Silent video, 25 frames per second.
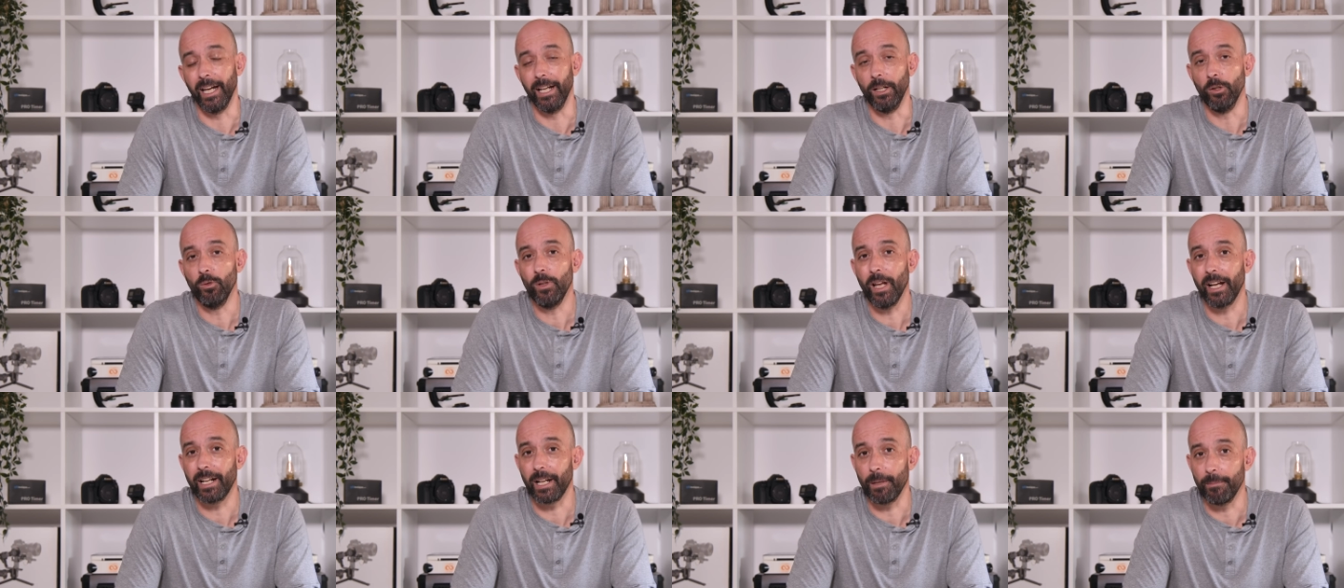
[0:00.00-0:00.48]

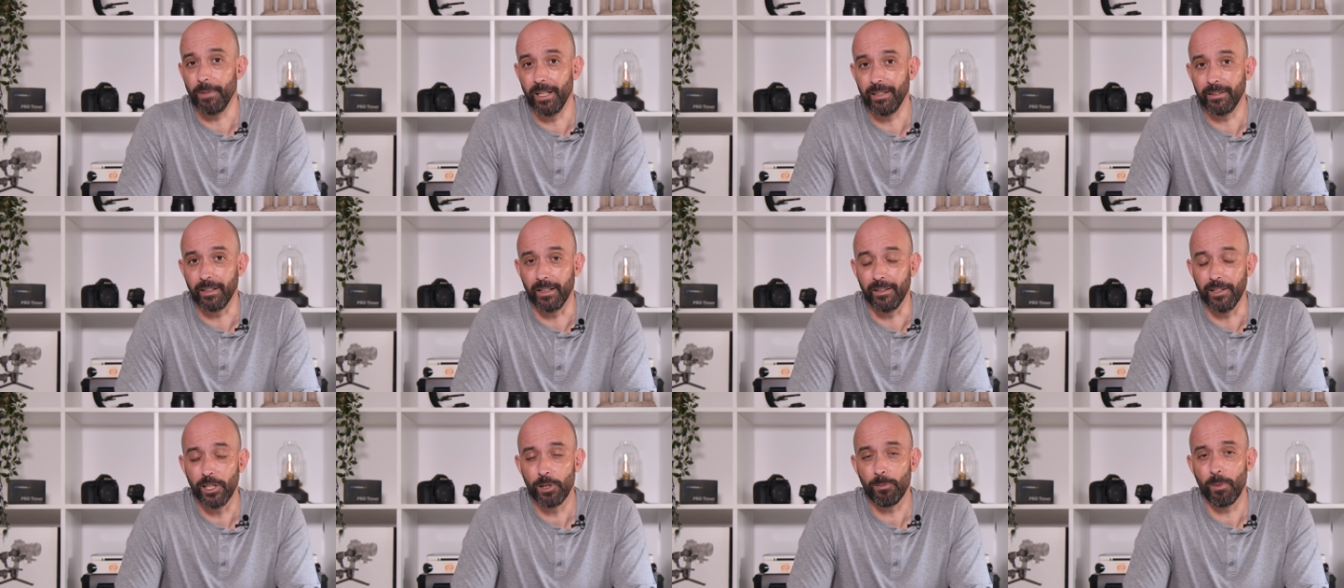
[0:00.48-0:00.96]
en una
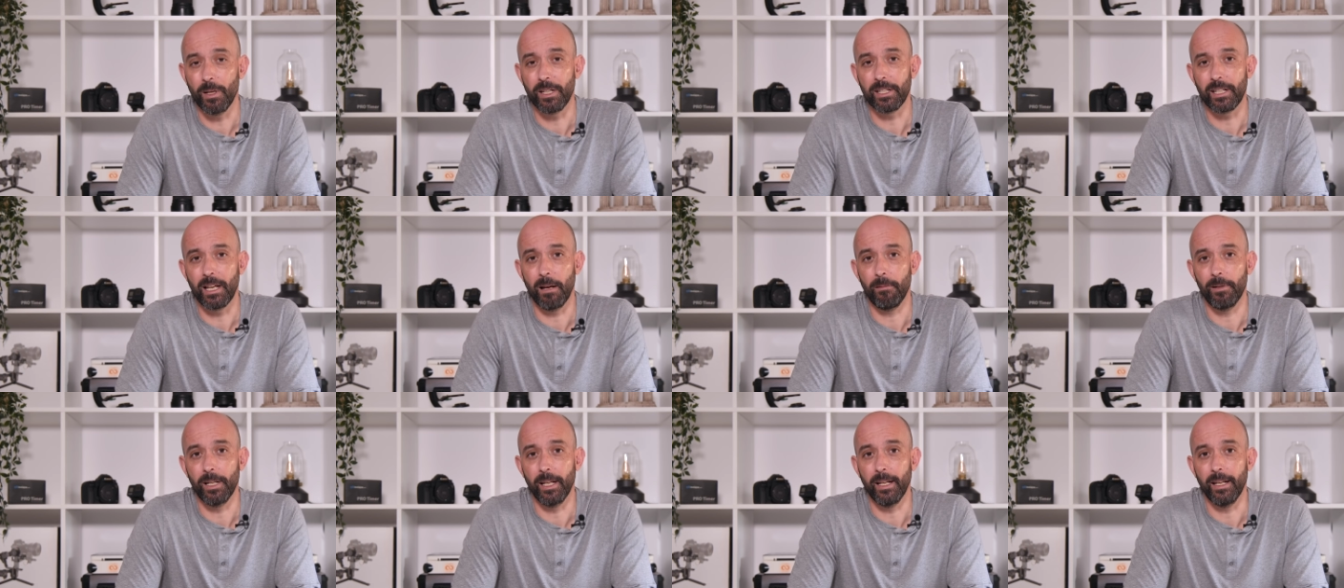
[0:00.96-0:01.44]
herramienta
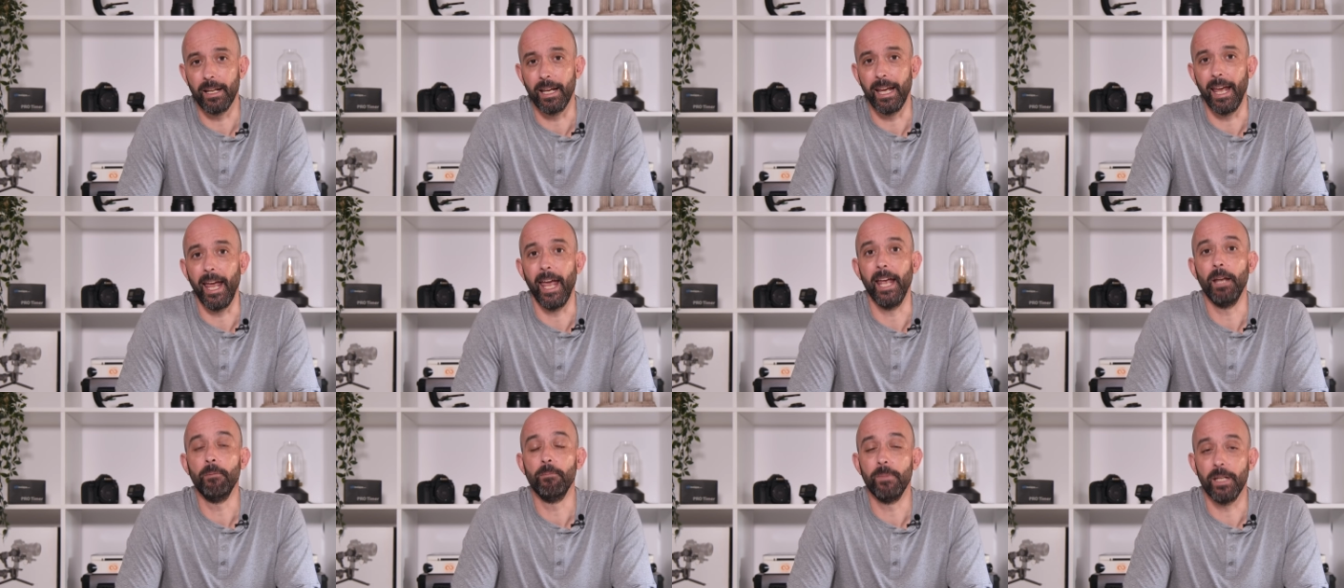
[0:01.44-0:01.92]
indispensable
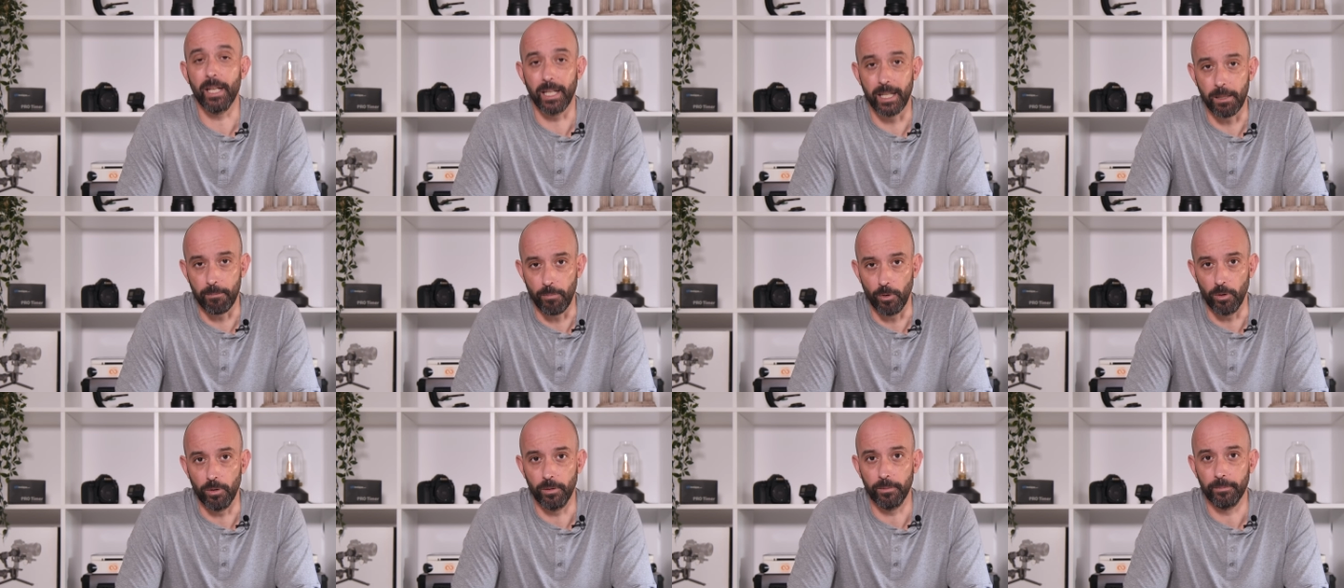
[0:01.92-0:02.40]
en mi
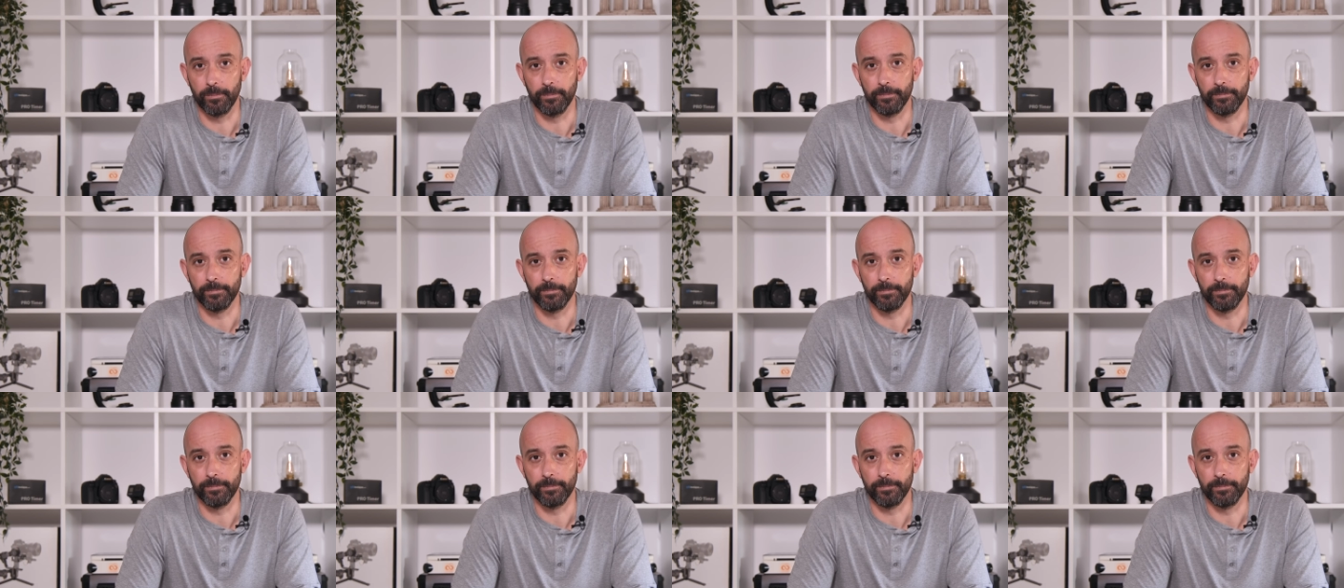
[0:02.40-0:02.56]
equipo.